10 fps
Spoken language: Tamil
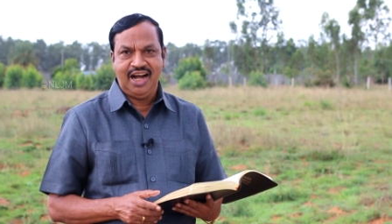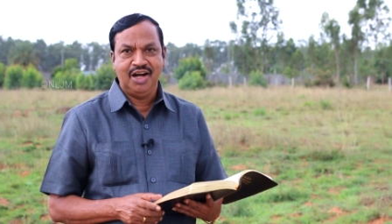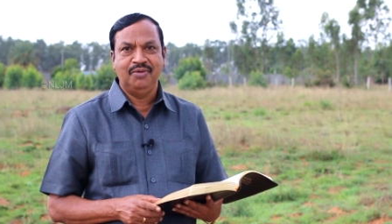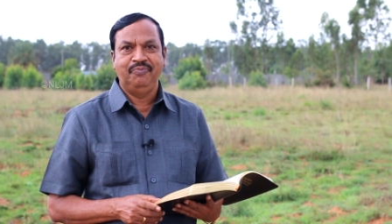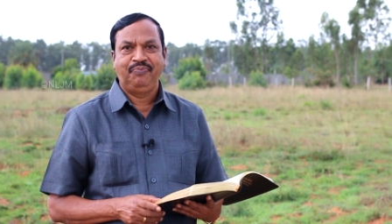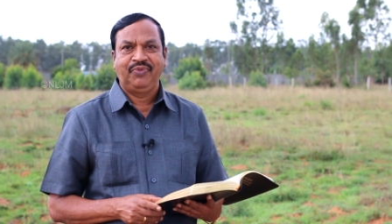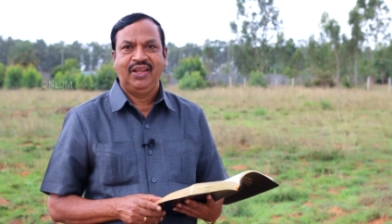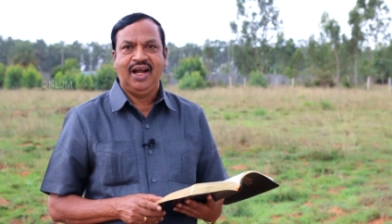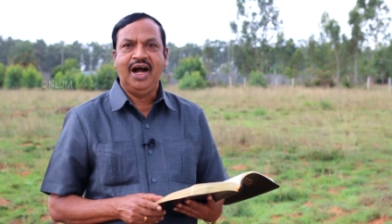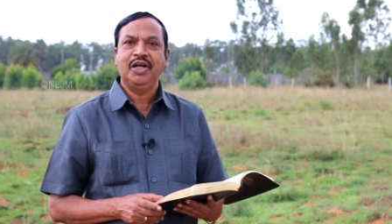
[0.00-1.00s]
ஆம்
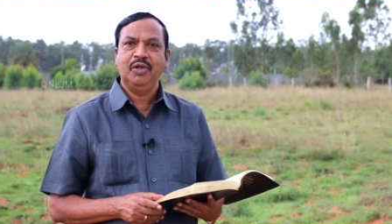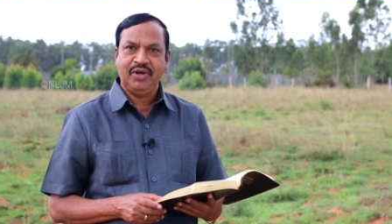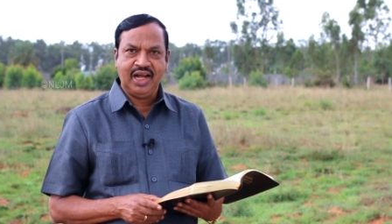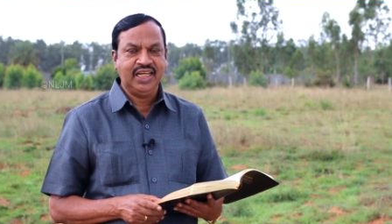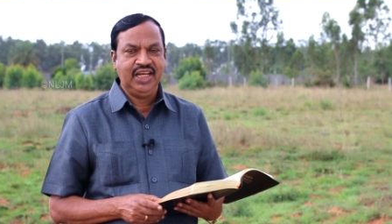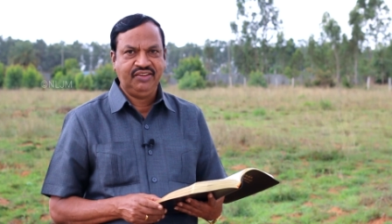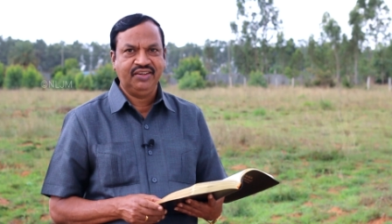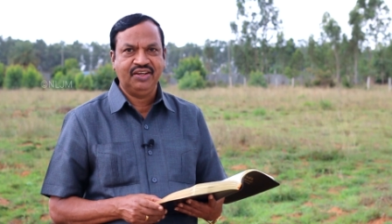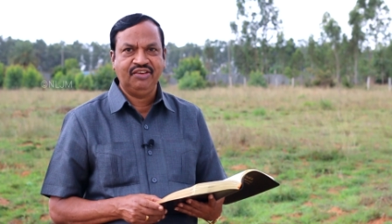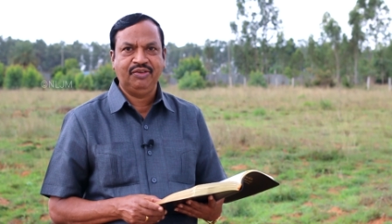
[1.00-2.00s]
ஆண்டவராக
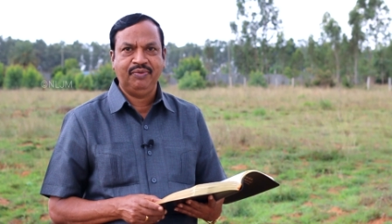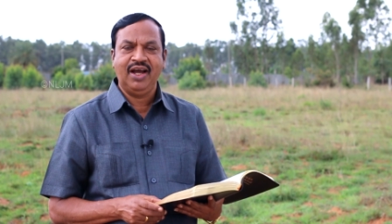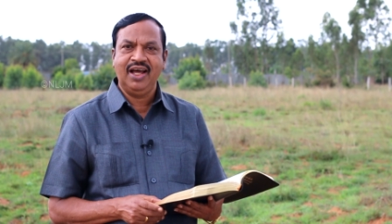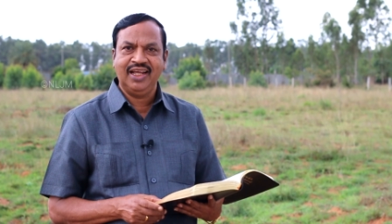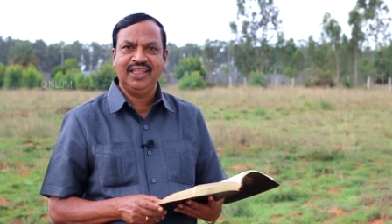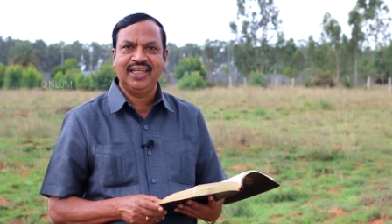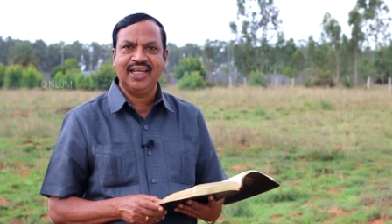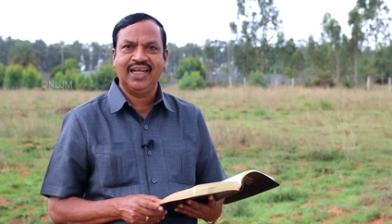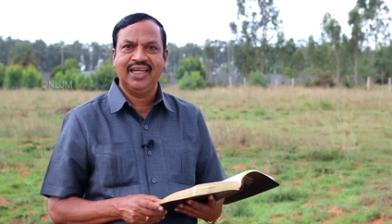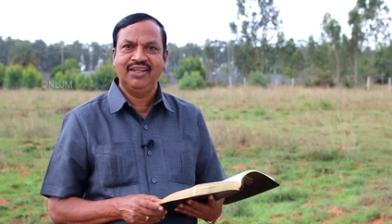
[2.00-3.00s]
இயேசு கிறிஸ்துவை
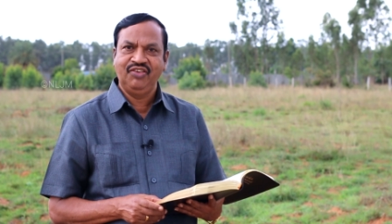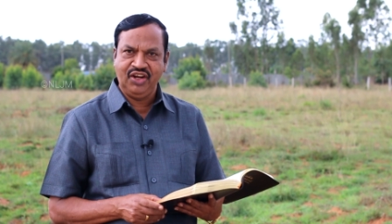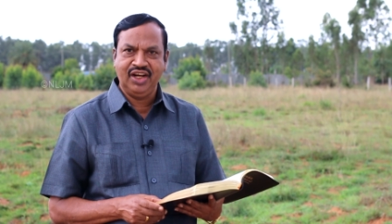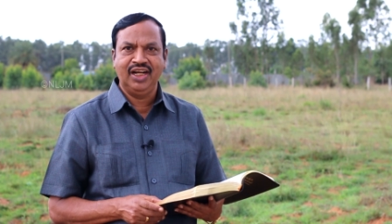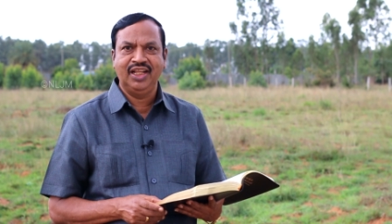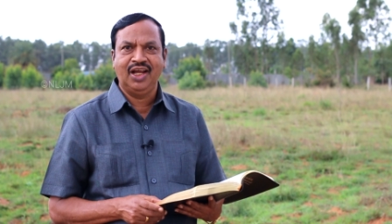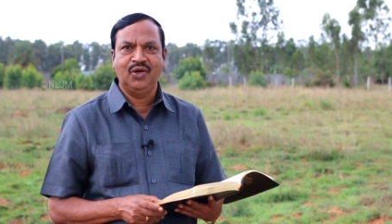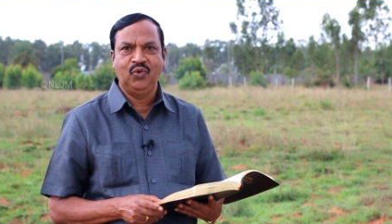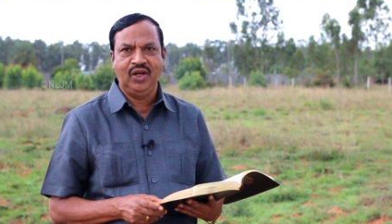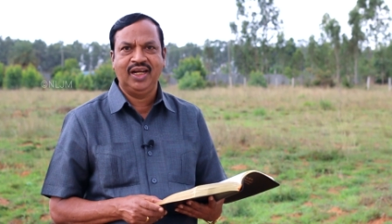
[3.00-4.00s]
ஆராதிக்கிற ஜனங்கள்
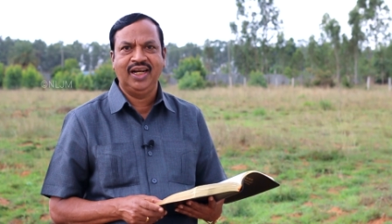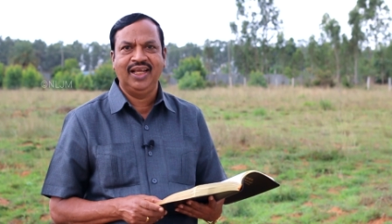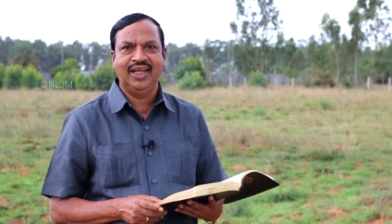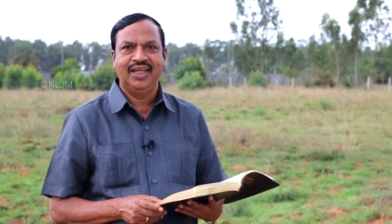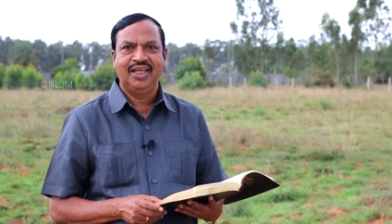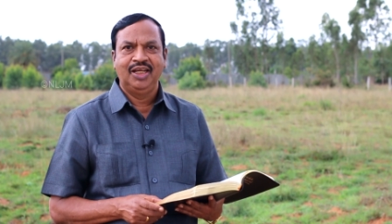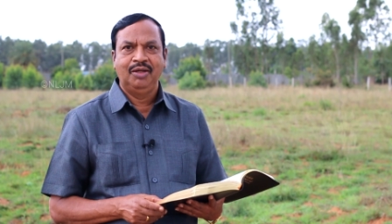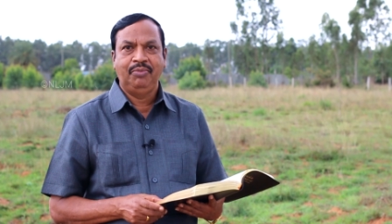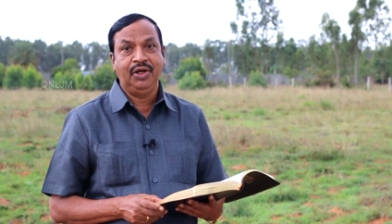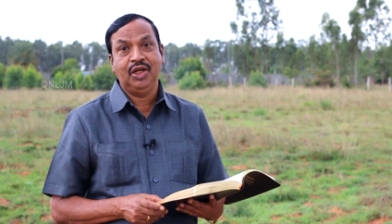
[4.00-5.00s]
தான் உலகிலே
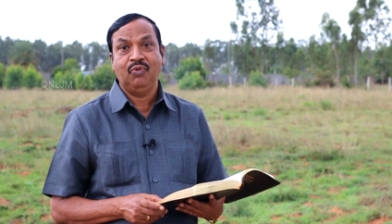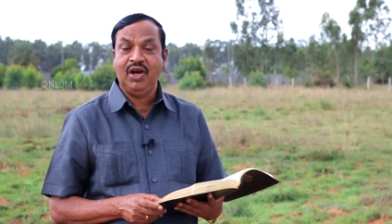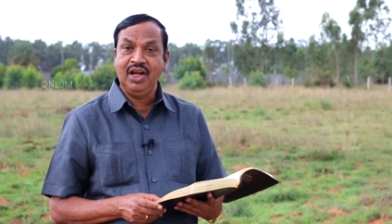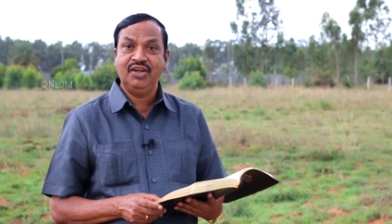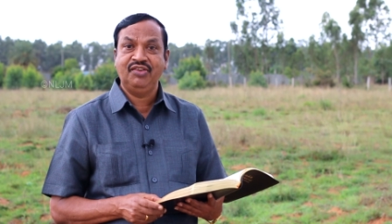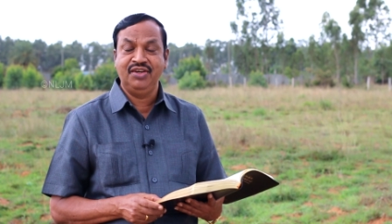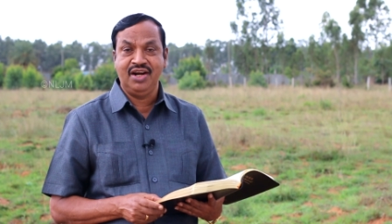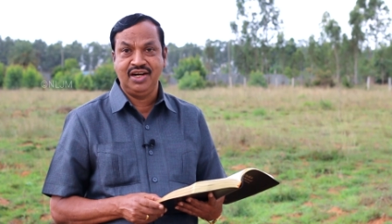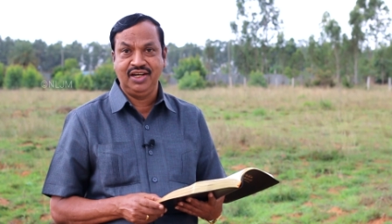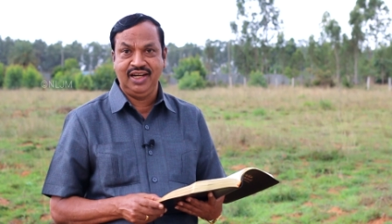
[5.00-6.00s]
பெரிய வல்லரசு
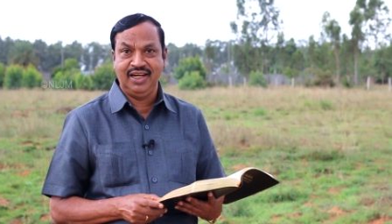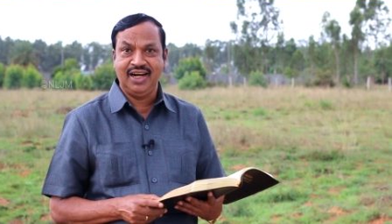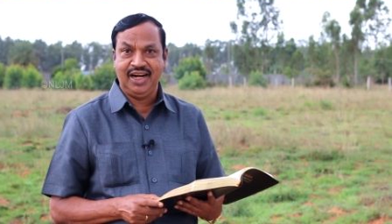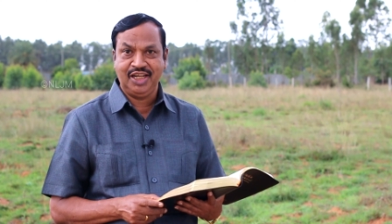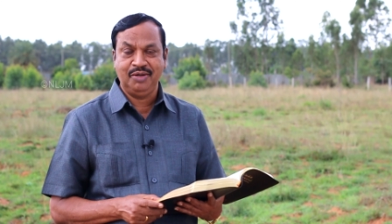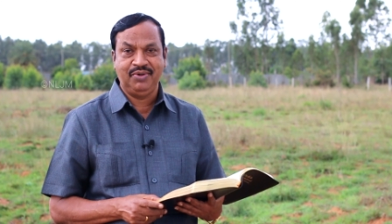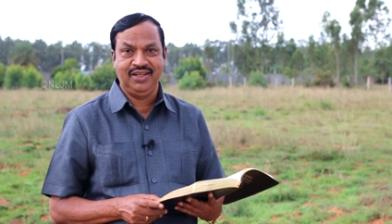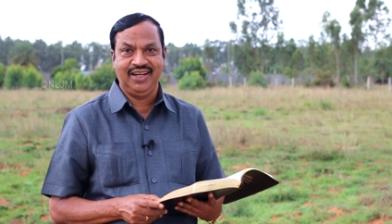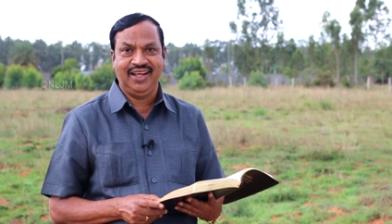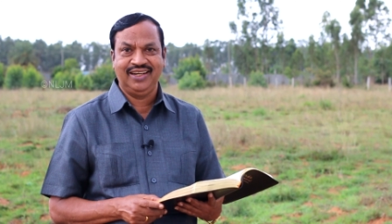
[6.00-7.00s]
நாடுகள் என்று
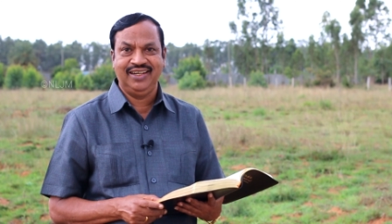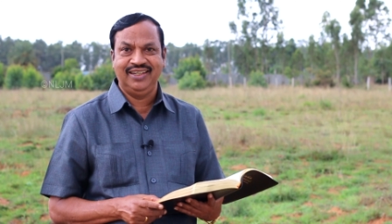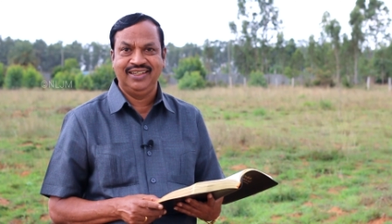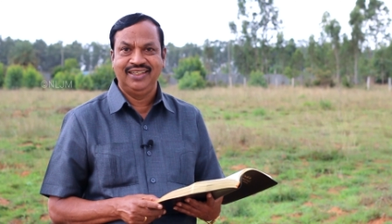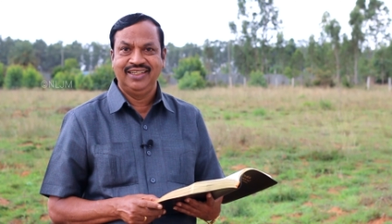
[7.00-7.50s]
அழைக்கப்படுகிறார்கள்